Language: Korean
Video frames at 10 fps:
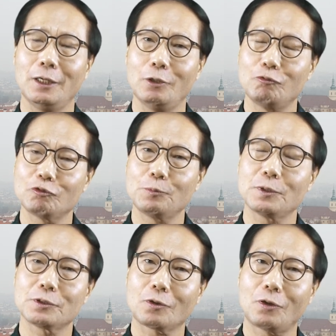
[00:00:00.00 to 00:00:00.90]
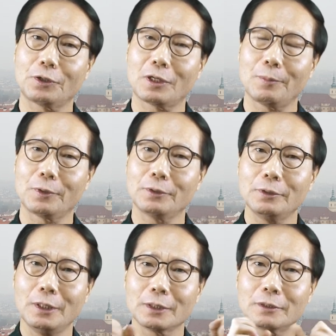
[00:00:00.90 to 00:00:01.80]
예, 웃으면서 걷기를
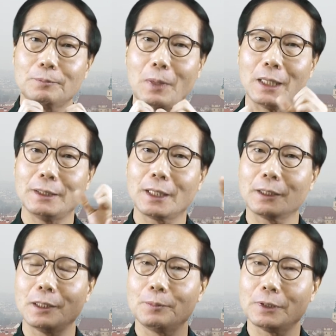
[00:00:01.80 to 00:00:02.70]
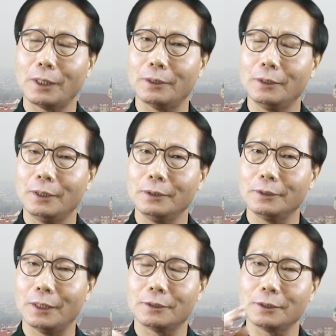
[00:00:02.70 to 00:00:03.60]
하면은 그 반대가 됩니다.
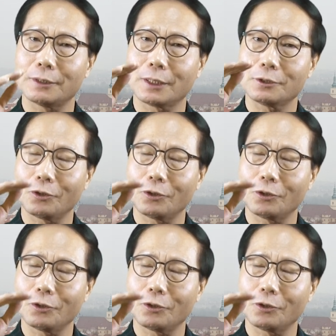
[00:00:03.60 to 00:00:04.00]
네, 증세가